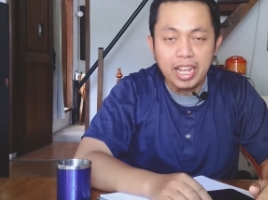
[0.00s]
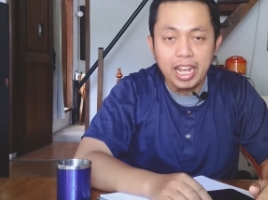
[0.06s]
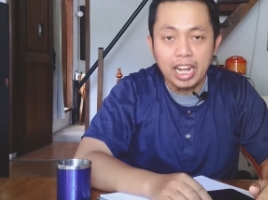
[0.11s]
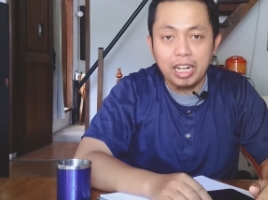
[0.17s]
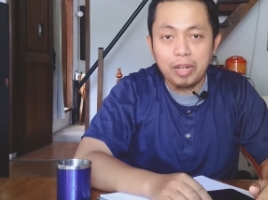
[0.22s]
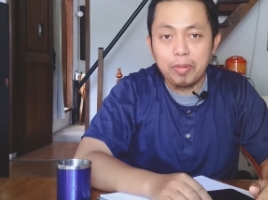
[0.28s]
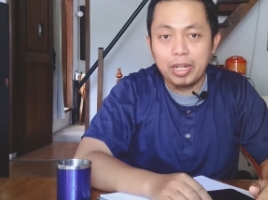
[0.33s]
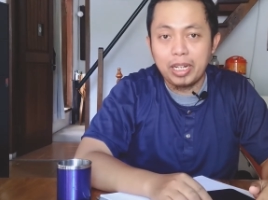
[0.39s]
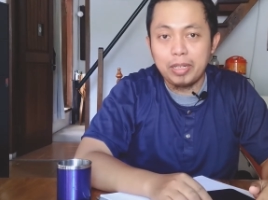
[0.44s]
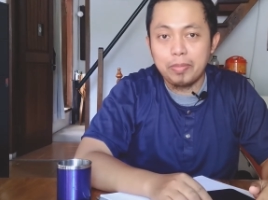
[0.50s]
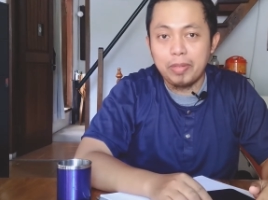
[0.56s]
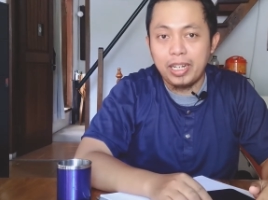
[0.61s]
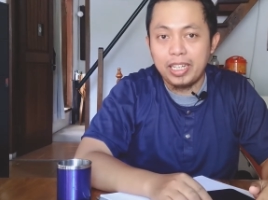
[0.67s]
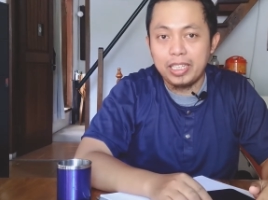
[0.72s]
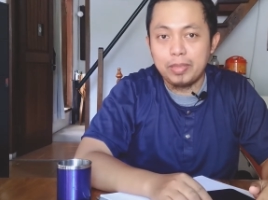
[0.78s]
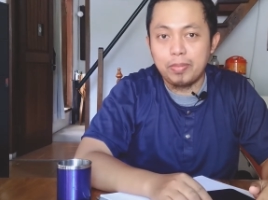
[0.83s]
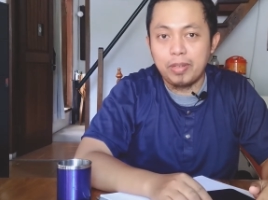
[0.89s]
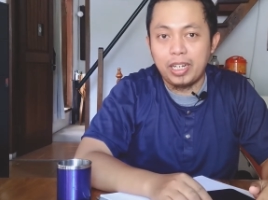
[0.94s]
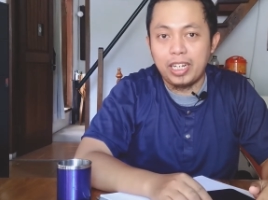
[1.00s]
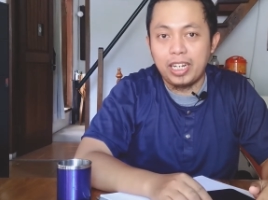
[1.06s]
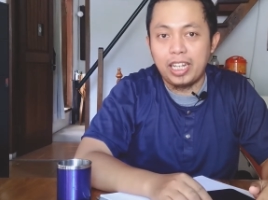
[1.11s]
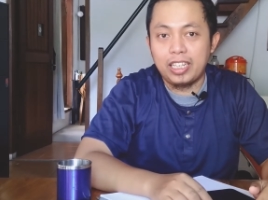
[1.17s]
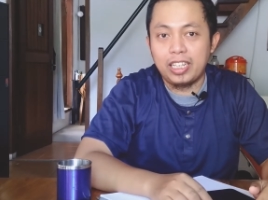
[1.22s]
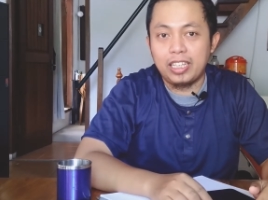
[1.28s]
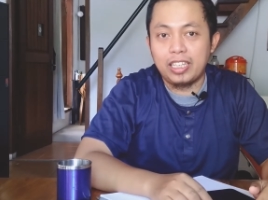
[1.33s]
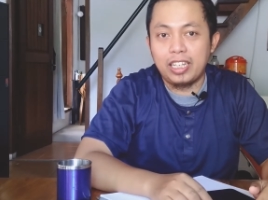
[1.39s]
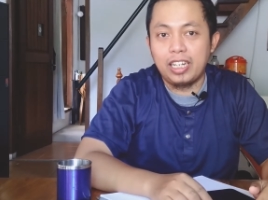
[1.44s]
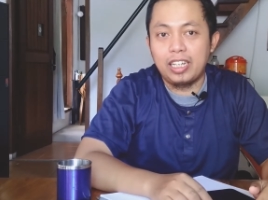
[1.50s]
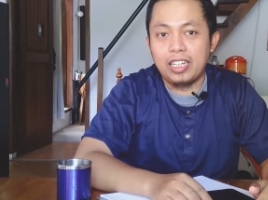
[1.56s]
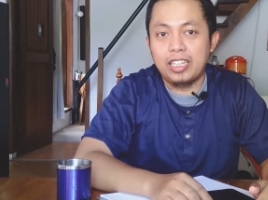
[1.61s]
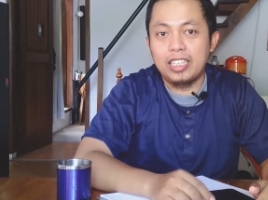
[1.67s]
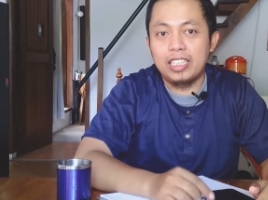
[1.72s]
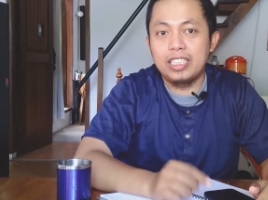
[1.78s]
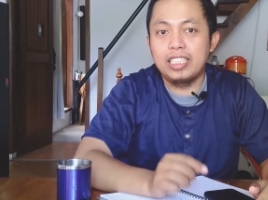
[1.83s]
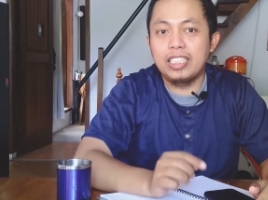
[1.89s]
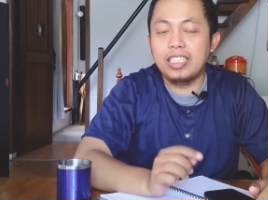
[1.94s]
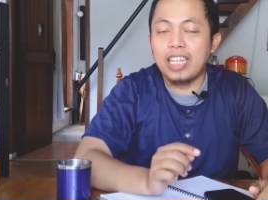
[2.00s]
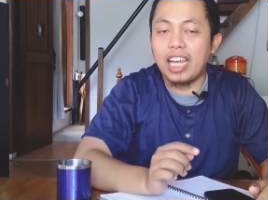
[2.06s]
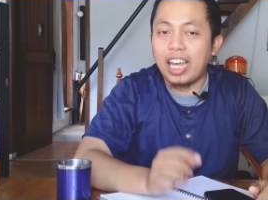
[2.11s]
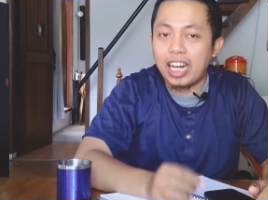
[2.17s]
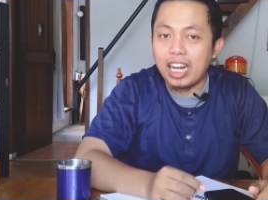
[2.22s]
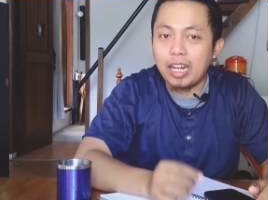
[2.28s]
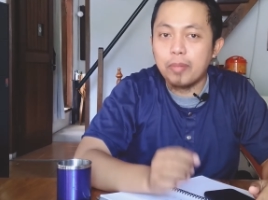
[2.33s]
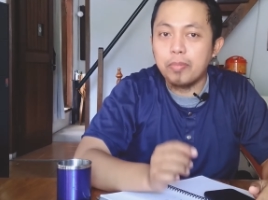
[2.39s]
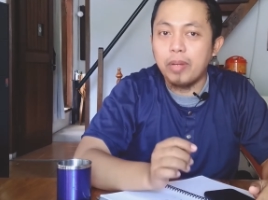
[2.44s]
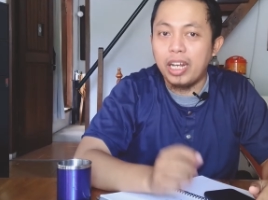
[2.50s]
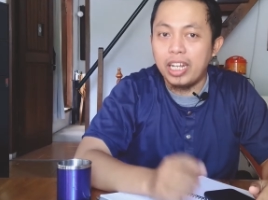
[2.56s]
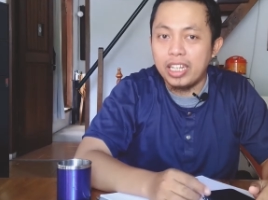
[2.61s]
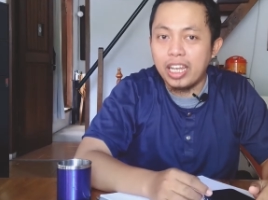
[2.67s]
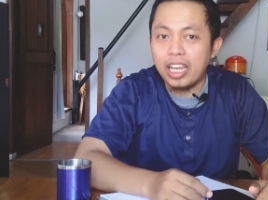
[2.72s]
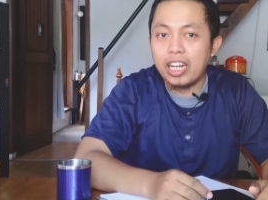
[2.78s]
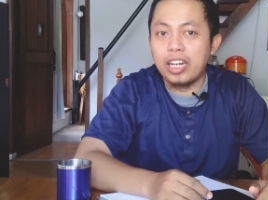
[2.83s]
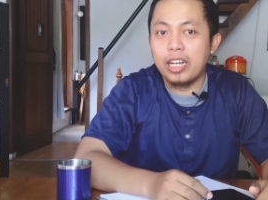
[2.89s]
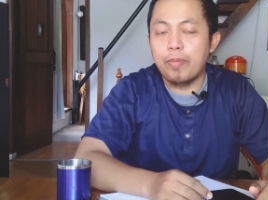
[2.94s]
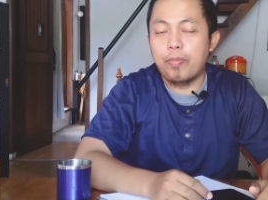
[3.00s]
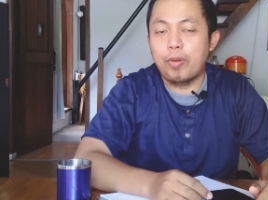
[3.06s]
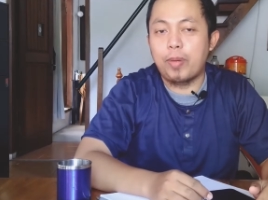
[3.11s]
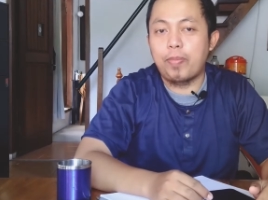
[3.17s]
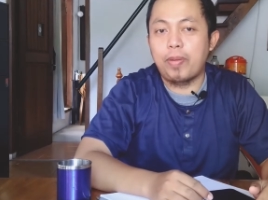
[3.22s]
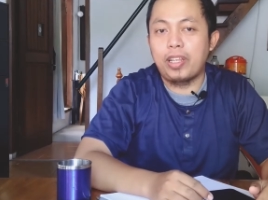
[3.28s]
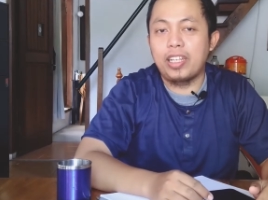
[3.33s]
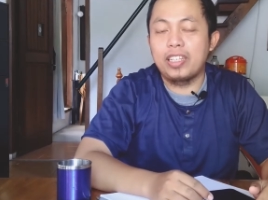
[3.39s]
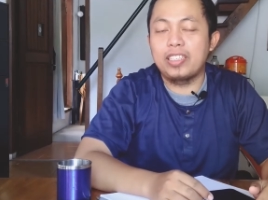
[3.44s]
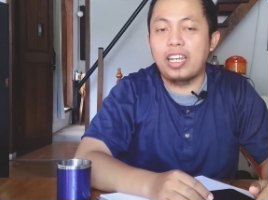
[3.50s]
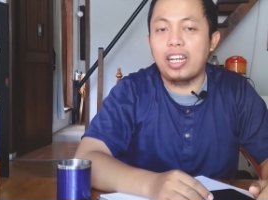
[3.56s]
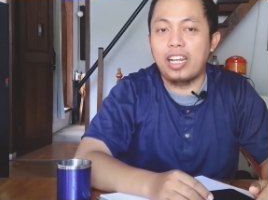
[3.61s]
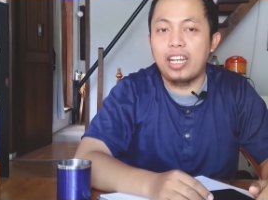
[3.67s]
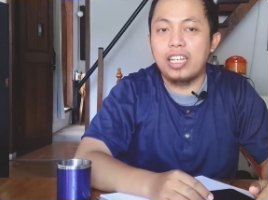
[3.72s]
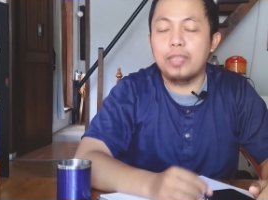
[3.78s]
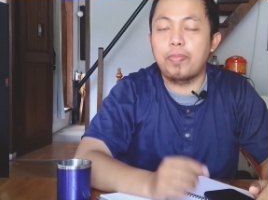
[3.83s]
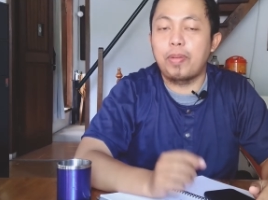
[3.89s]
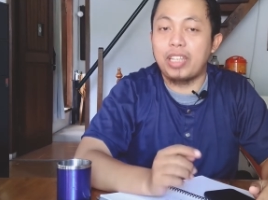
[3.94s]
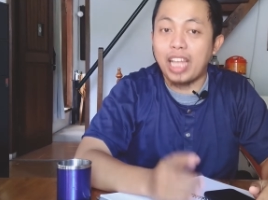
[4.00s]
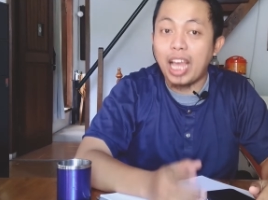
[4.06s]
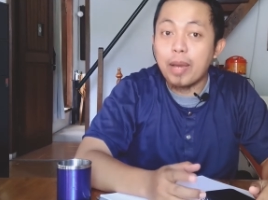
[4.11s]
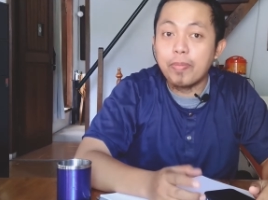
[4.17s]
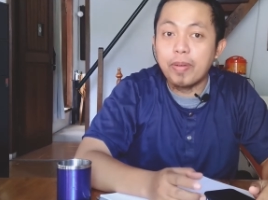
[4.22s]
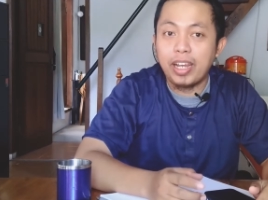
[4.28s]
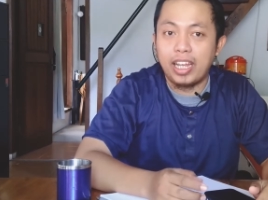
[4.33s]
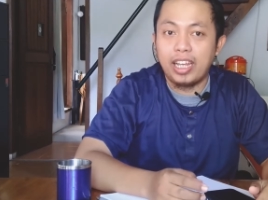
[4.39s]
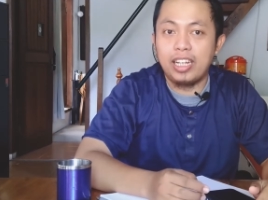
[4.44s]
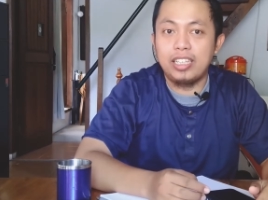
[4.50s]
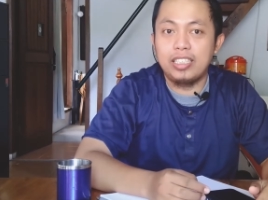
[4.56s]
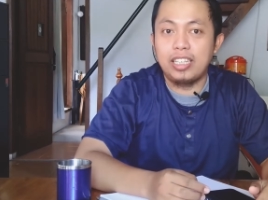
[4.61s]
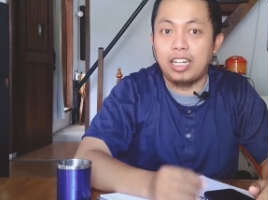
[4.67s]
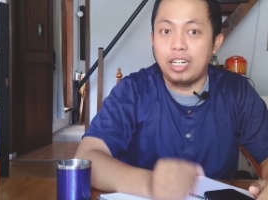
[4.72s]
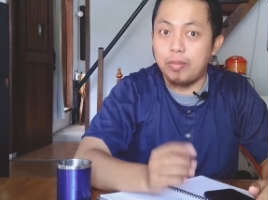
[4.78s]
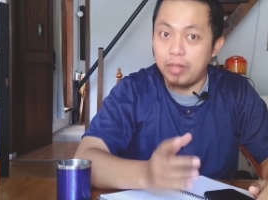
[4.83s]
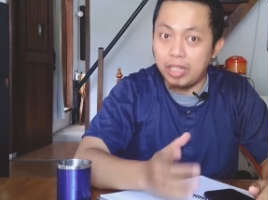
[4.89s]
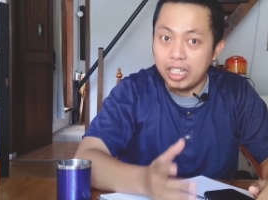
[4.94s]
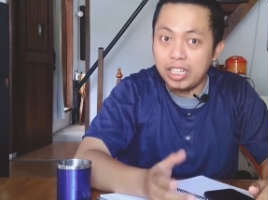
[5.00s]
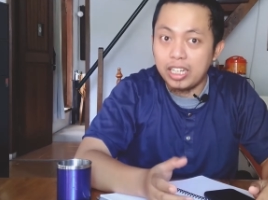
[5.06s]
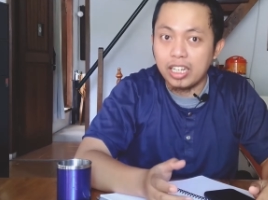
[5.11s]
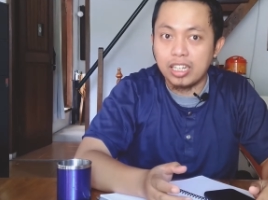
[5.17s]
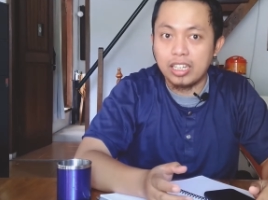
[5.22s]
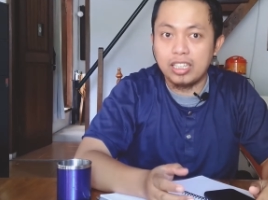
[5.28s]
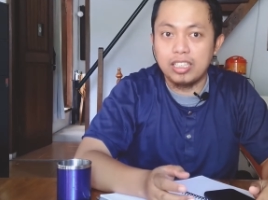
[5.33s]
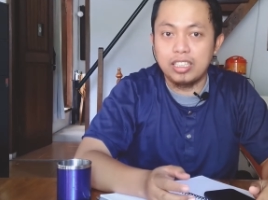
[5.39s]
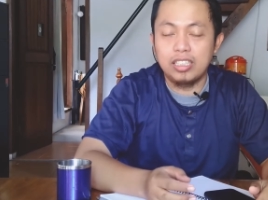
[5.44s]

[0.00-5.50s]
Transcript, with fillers: Ana bakal bahas mengenai tentang cara bayar di properti syariah seperti apa ya, cara belinya.